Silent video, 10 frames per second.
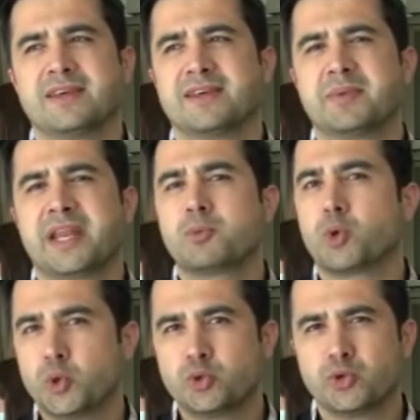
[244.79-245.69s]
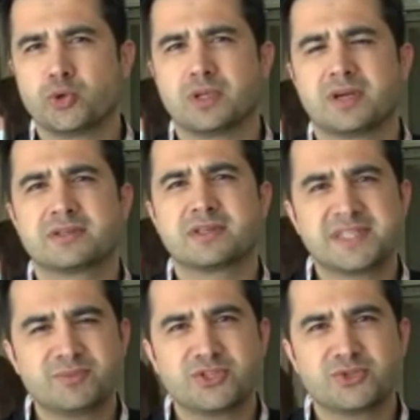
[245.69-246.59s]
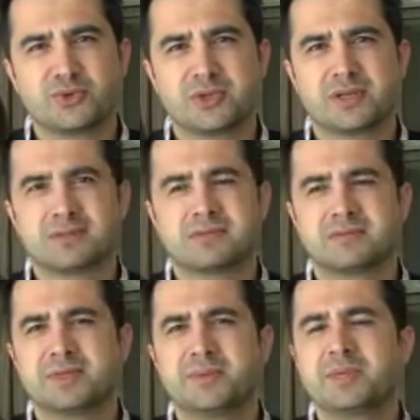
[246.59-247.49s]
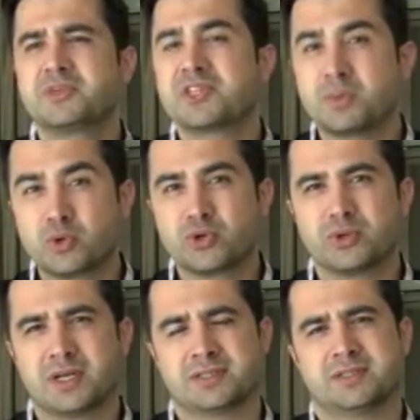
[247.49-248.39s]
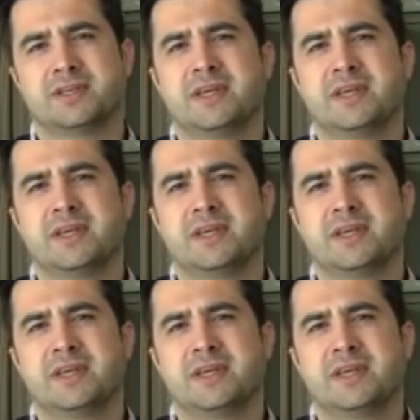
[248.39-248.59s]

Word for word: Beraber oyun oynuyorlar, resim çiziyorlar, ne bileyim kitap okuyorlar.